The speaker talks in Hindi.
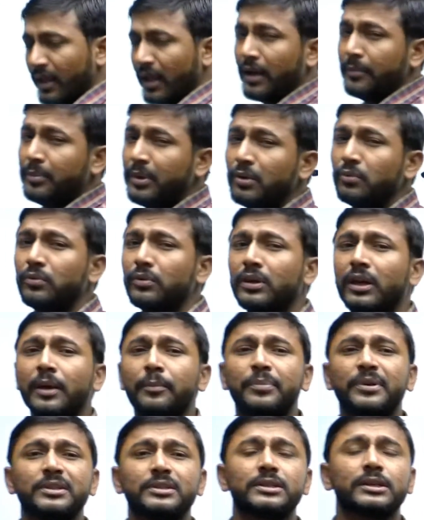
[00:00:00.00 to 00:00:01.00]
अभी उनके
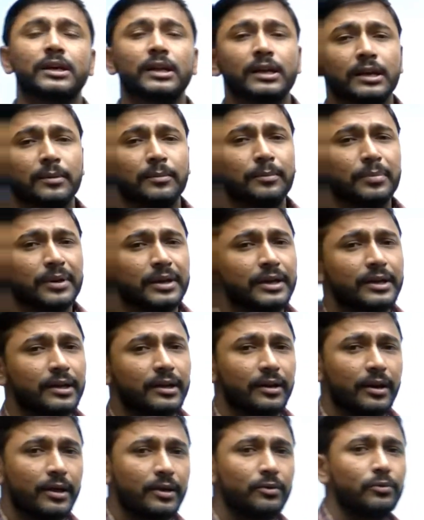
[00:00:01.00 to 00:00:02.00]
फिजिकल कंप्लीट
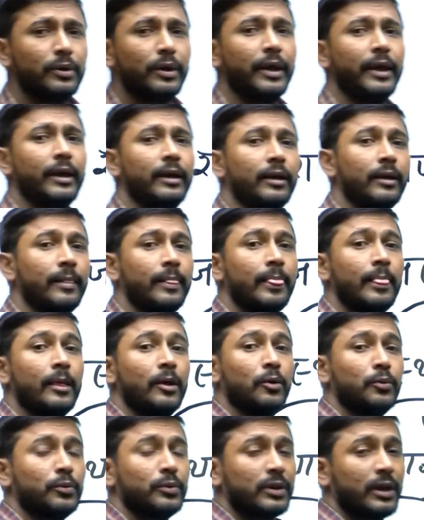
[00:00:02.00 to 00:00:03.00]
नहीं हुए हैं
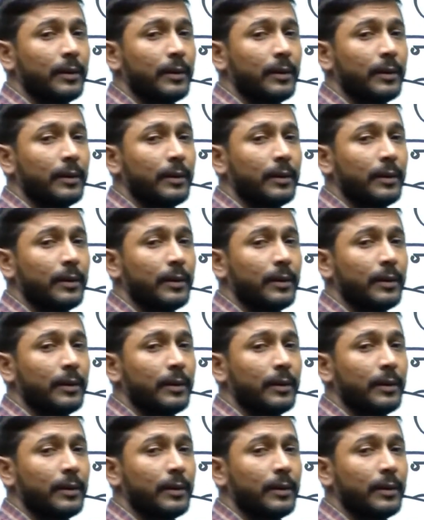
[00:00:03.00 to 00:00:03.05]
उनके